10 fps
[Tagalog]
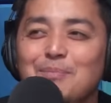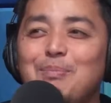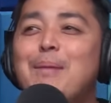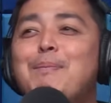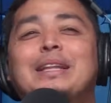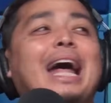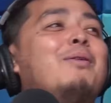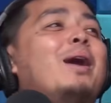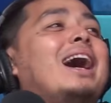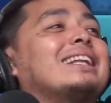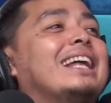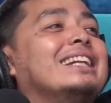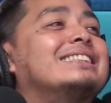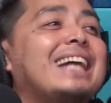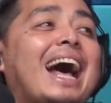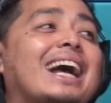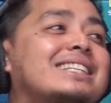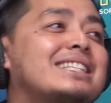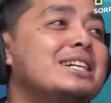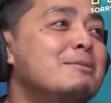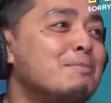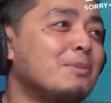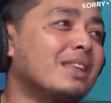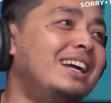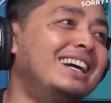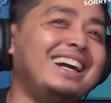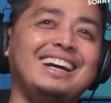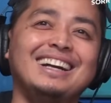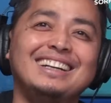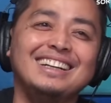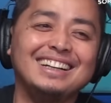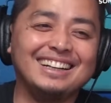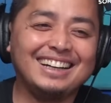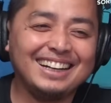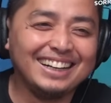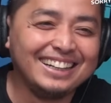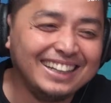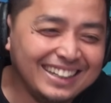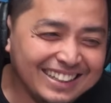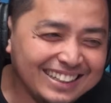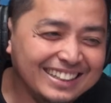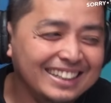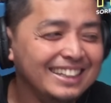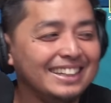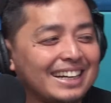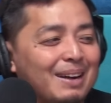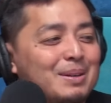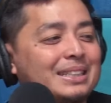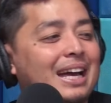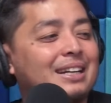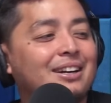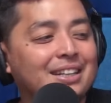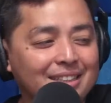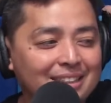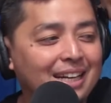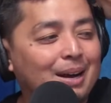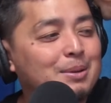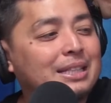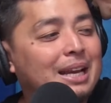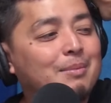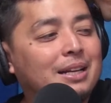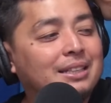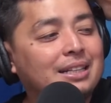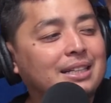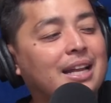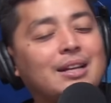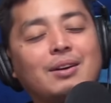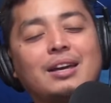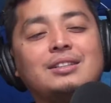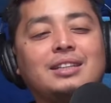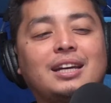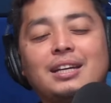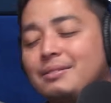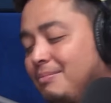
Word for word: Papatawag kita ng tax! Ano kamusta? Oy, ano? Jay, kamusta naman Jay sa Lanao ngayon, Jay?